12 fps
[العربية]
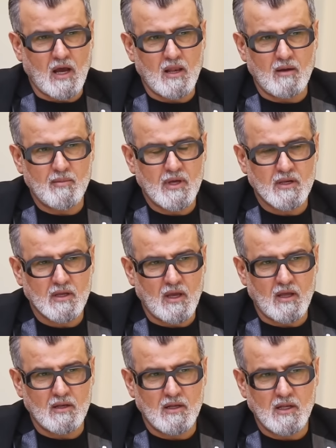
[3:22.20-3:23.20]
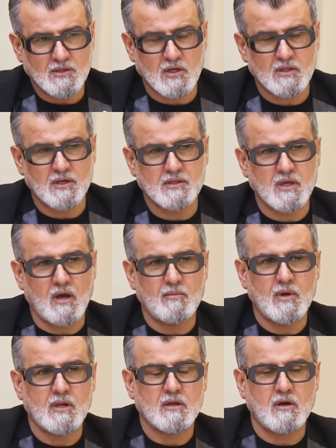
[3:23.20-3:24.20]
على امريكا يعني ليش اخترتي
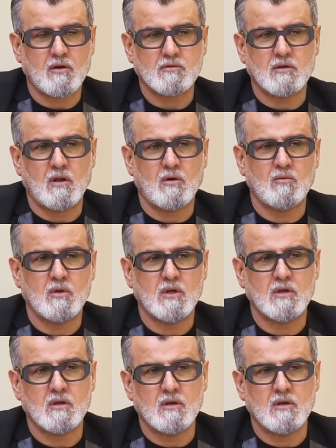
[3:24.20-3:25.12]
امريكا رحتي لهونيك